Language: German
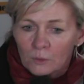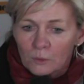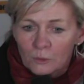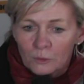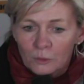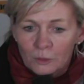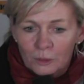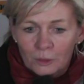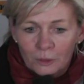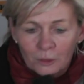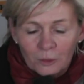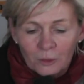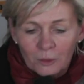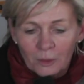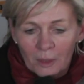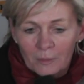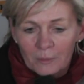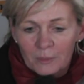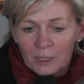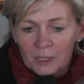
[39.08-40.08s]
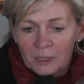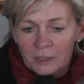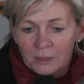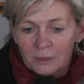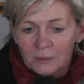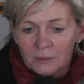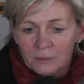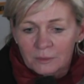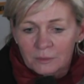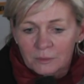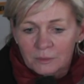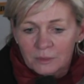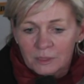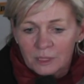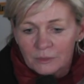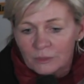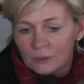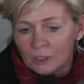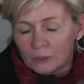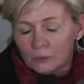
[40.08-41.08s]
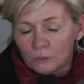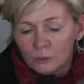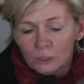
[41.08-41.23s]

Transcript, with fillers: und äh, haben dann sehr viele